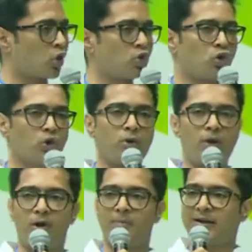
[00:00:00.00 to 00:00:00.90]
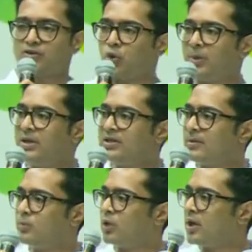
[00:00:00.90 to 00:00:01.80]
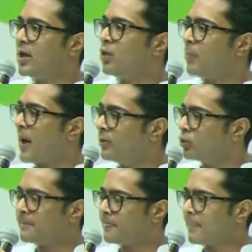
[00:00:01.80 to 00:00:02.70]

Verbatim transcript: করব এবং বাস্তবে নিজের বুথে গিয়ে রূপায়ণ করব